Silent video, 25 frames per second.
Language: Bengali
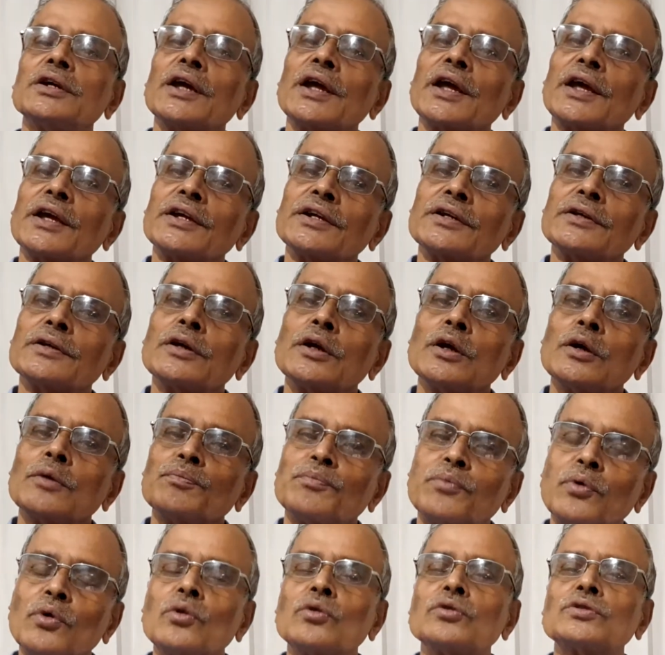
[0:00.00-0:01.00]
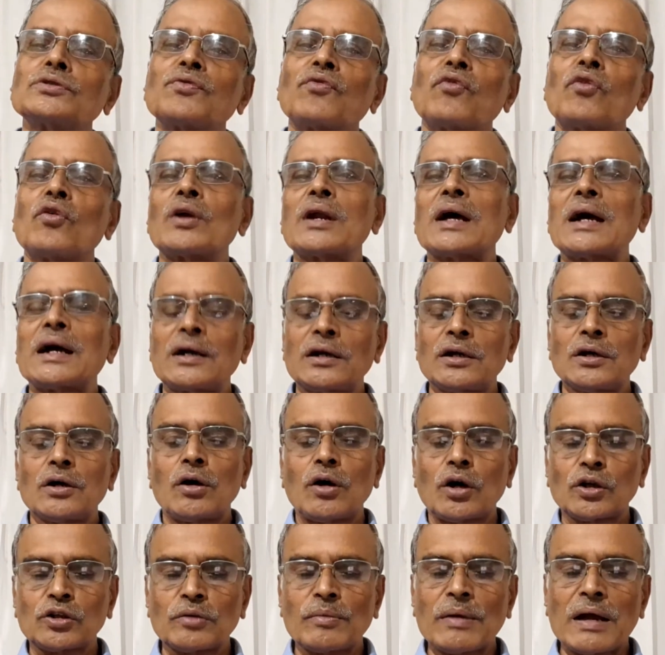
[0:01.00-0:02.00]
এই পুজ ফোড়া
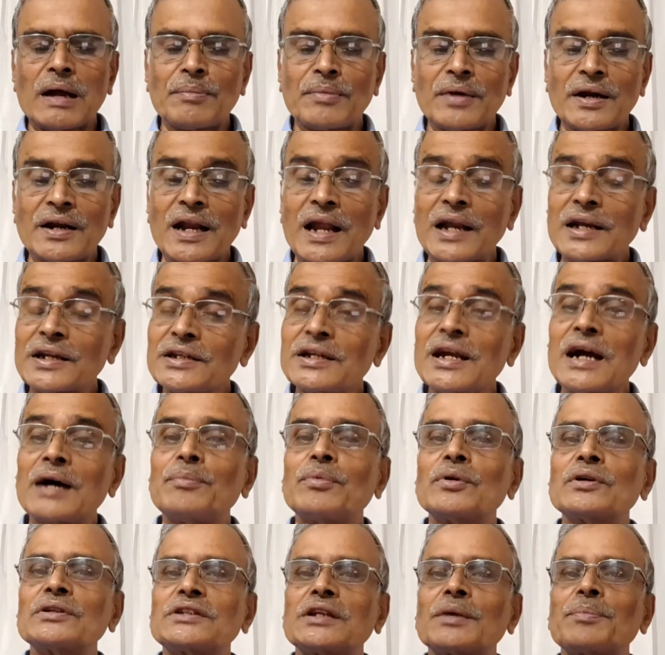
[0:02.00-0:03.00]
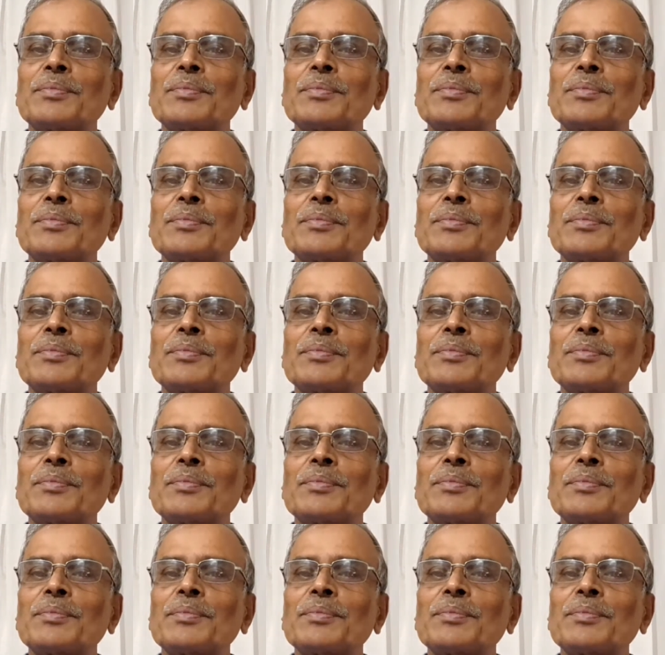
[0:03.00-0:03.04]
অথবা আমরা নালিঘা বলতে